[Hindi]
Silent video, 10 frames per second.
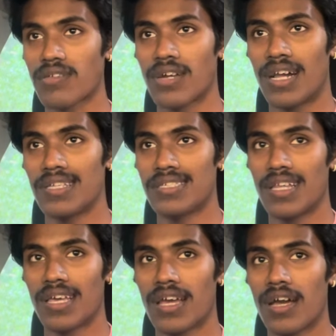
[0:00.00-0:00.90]
गाड़ी से
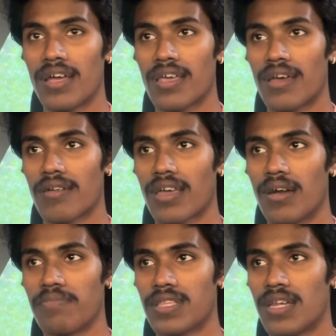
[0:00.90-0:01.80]
लेके आया ये
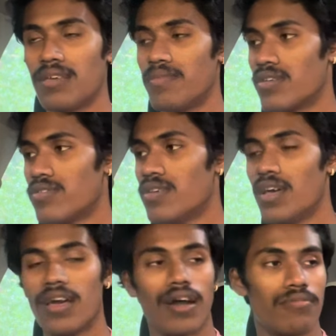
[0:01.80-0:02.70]
क्या पता नहीं मेरे को
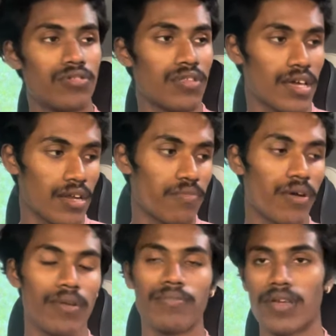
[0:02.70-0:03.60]
अभी तो देख रहे हो
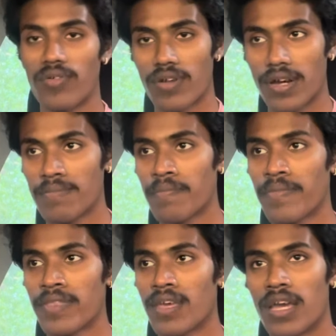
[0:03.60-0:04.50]
प्रॉब्लम नहीं हो रहा
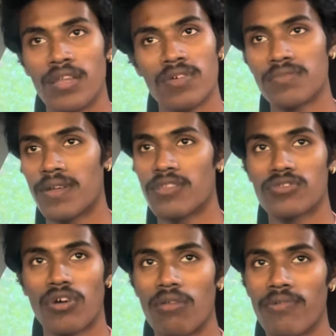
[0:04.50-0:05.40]
बस मेरा तो
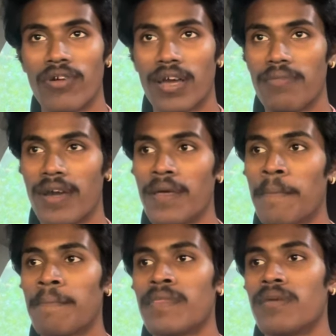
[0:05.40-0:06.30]
सॉल्व हो गया भाई
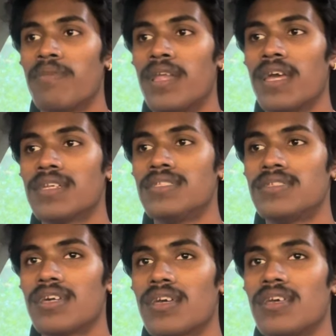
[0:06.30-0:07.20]
पर एक
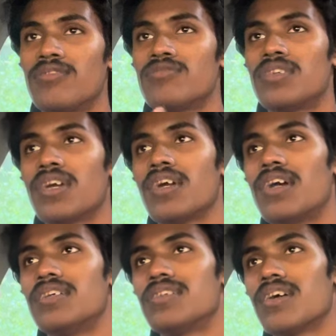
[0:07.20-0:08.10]
चीज़ है कि दूसरे की
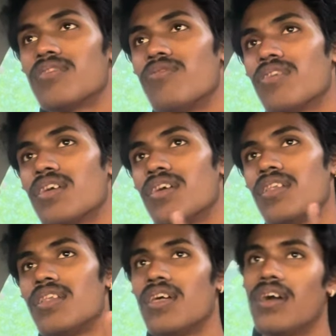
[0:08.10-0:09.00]
गाड़ी से अगर खोल के
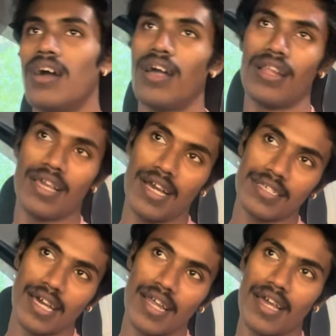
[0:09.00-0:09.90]
लिया
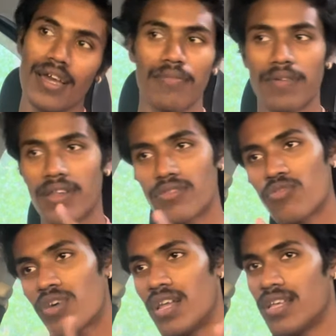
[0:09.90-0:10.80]
जा रहा है या फिर
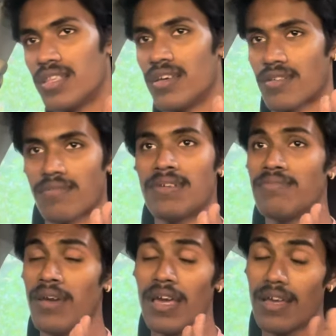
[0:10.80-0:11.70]
तो गलत है मैं
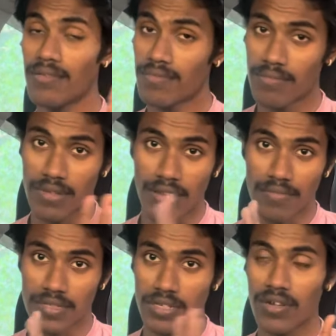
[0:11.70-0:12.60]
मैं
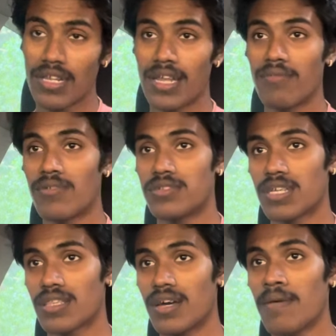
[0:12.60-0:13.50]
मतलब सियोरली नहीं बोल
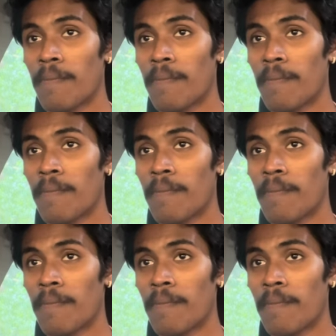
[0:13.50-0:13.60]
सकता